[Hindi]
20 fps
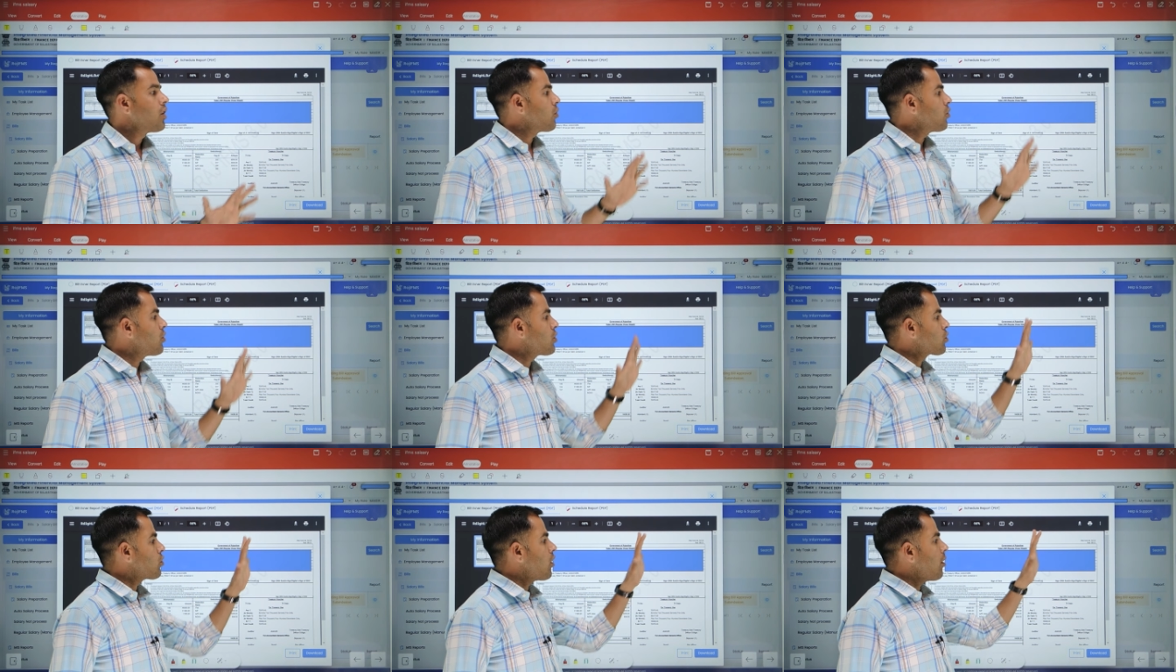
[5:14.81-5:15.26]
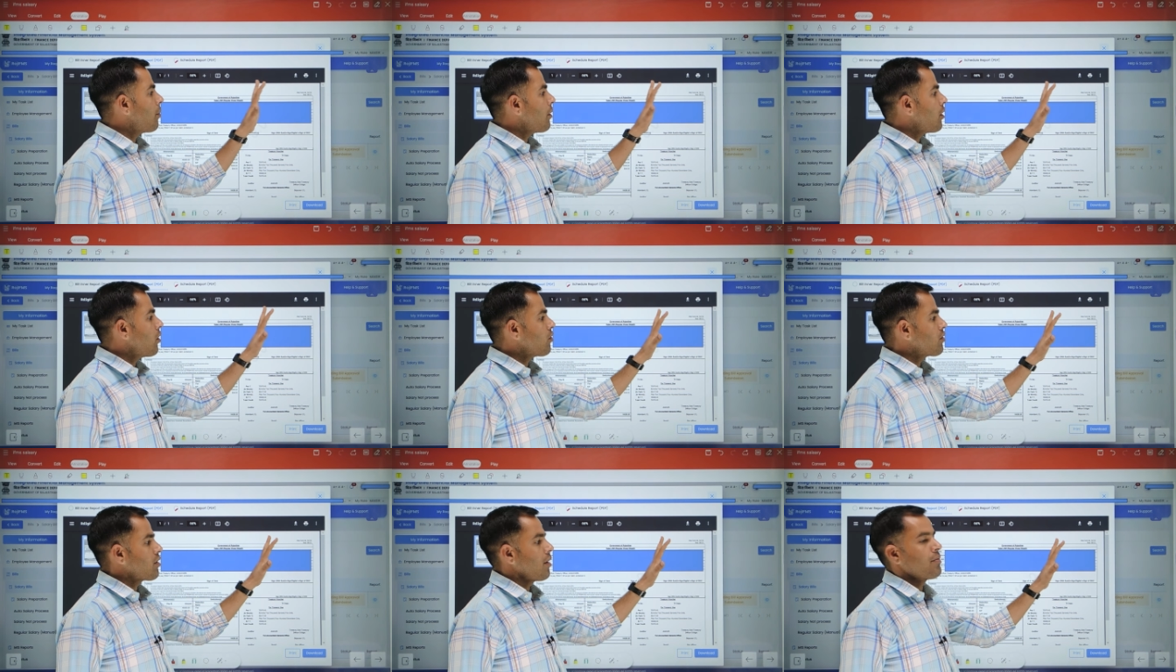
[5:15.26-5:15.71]
तो इसको
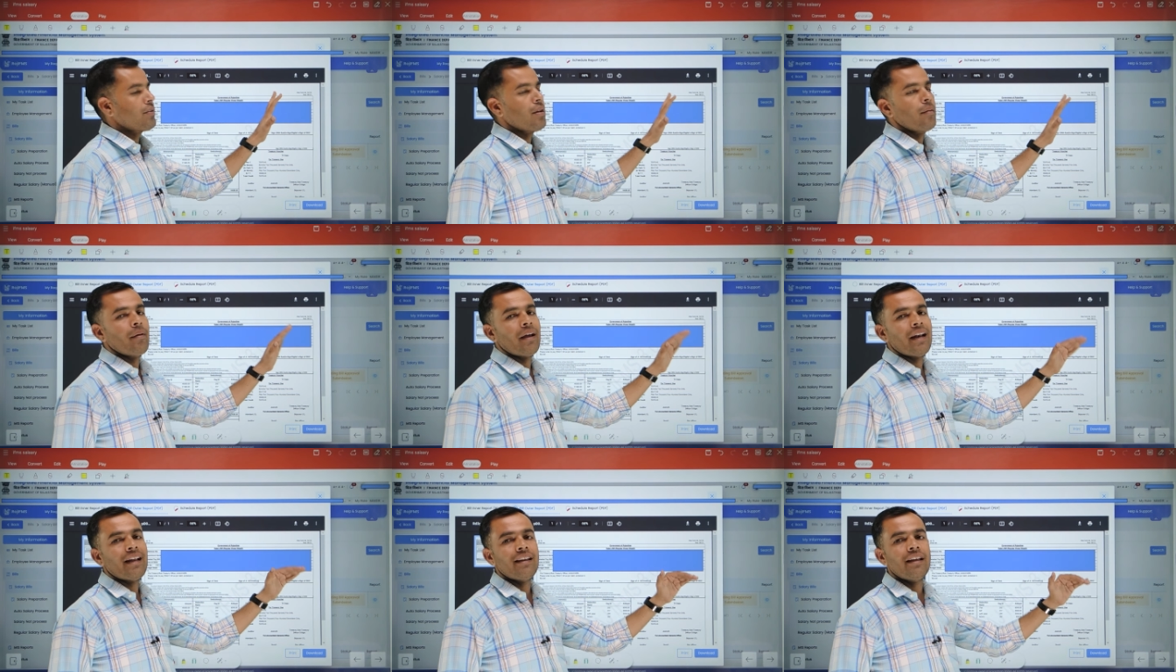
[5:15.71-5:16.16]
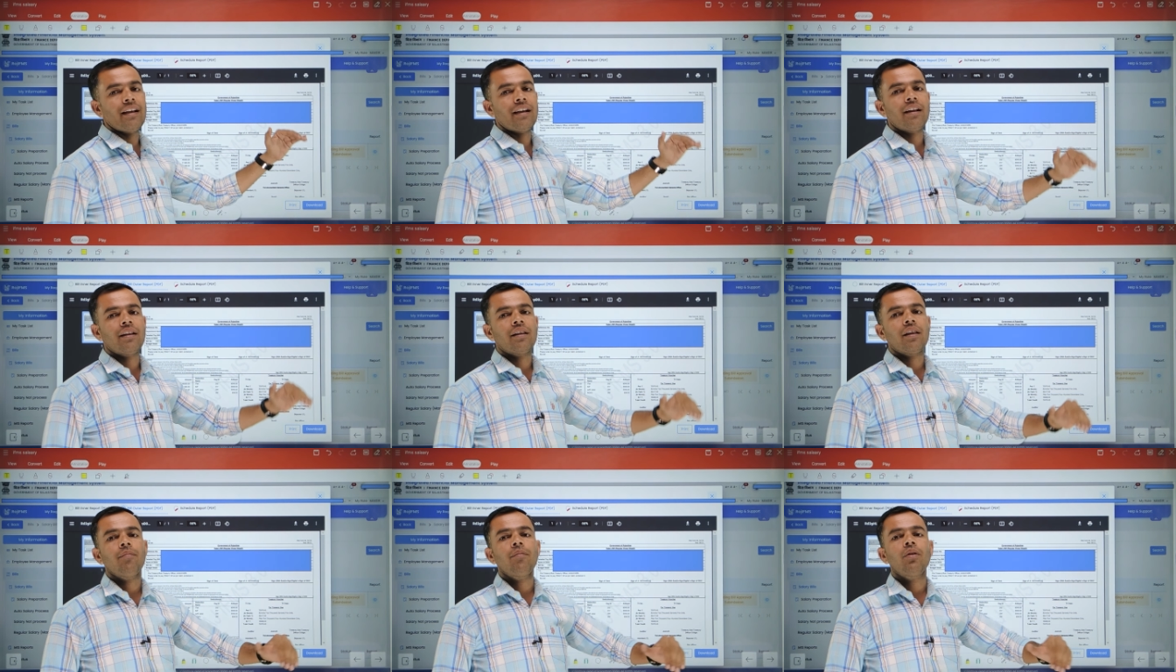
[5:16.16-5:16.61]
अपन लोग सबसे पहले देख
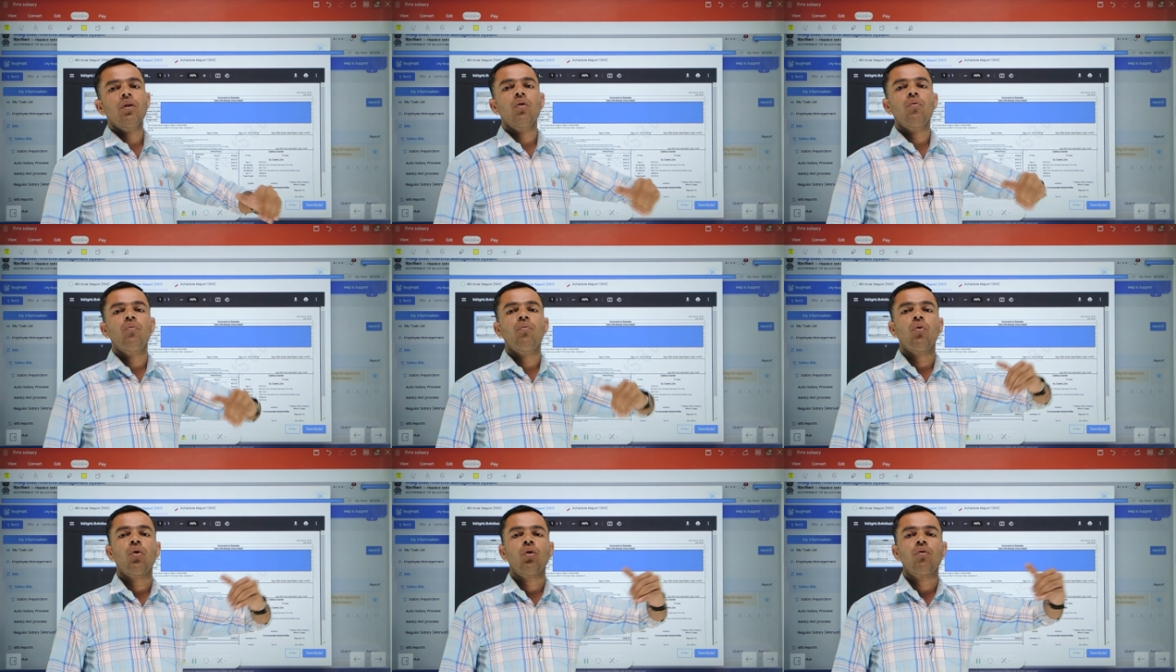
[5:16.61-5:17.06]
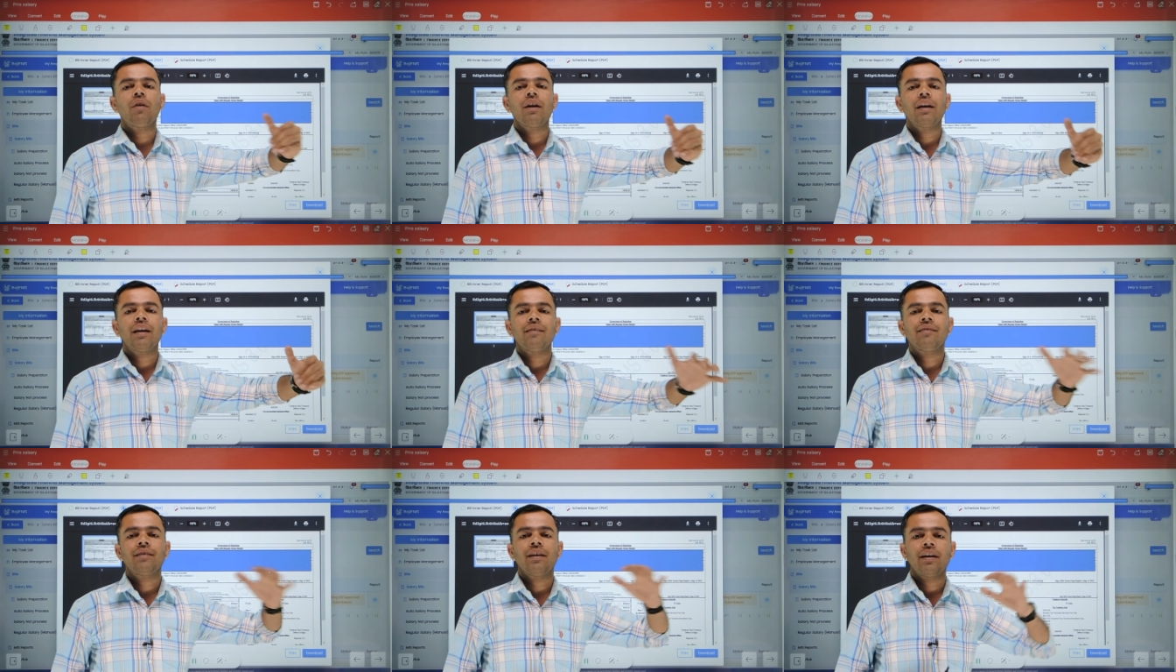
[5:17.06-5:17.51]
लेते हैं बिल को
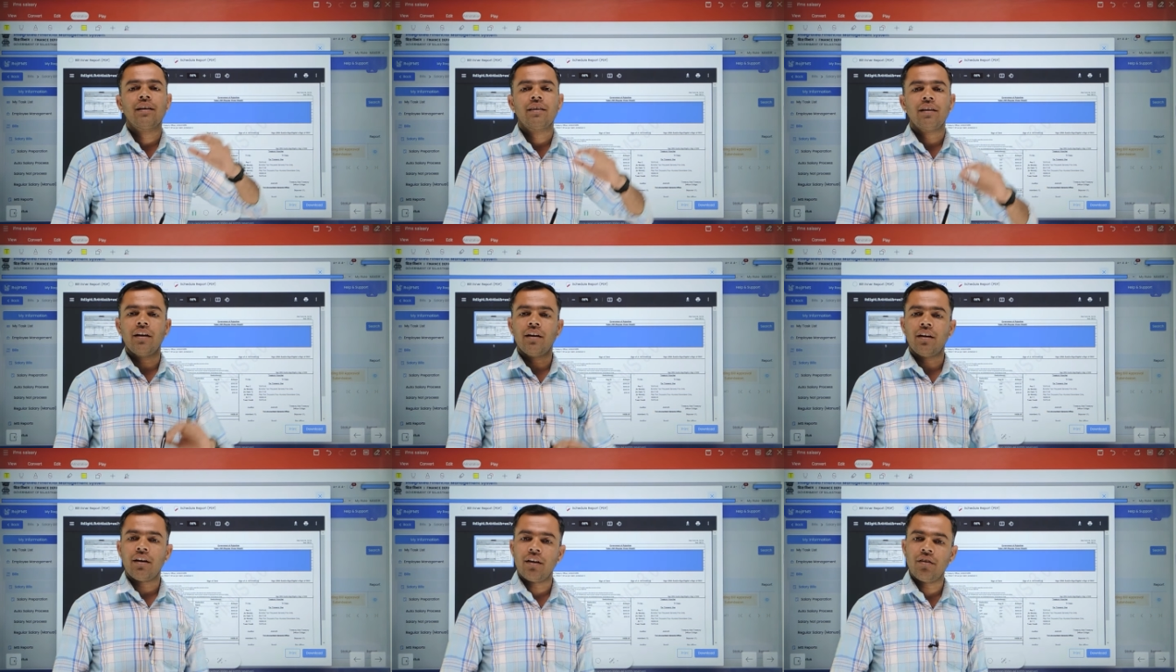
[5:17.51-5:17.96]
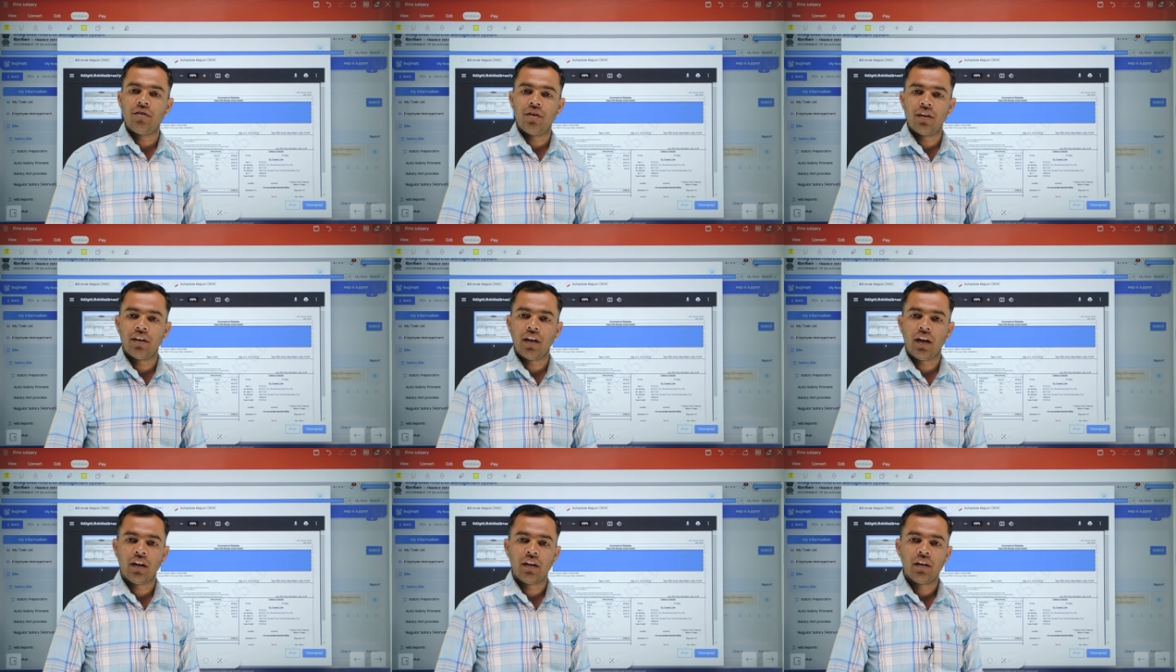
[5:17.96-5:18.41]
फॉरवर्ड कैसे करते हैं
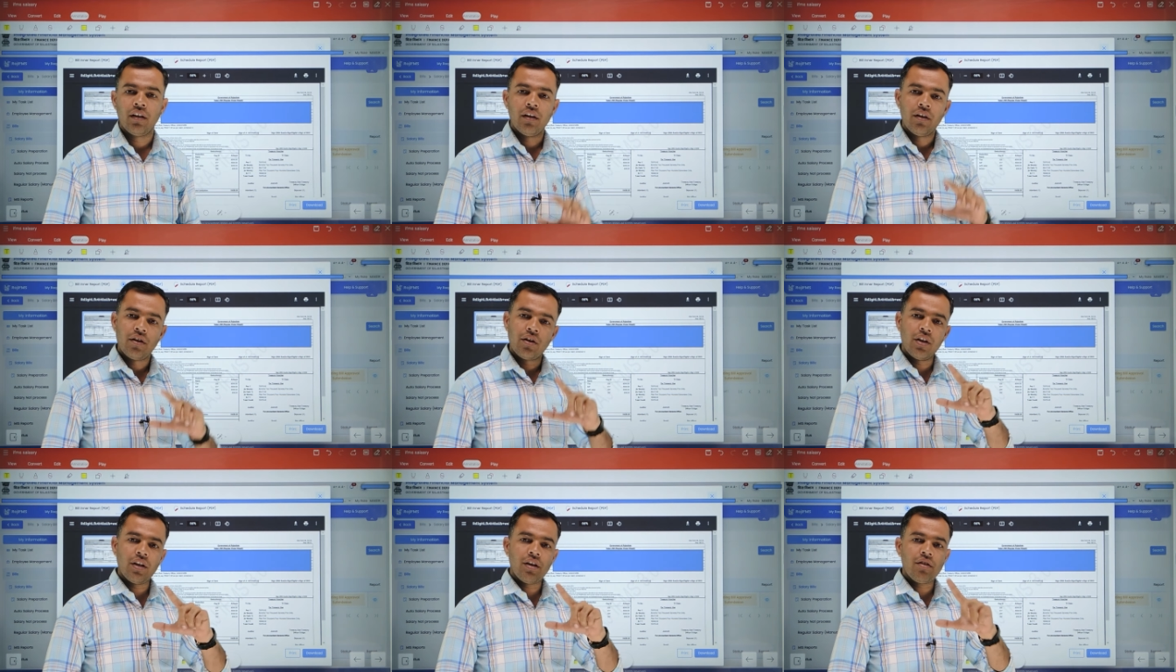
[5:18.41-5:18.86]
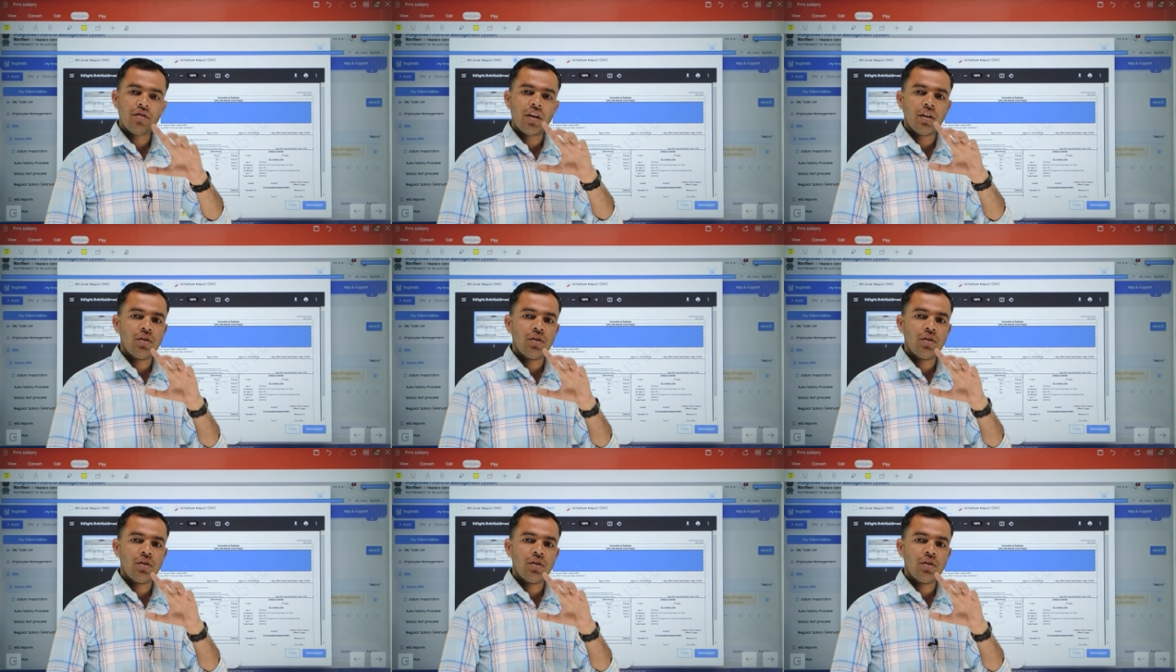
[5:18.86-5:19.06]
ट्रेजरी तक ठीक है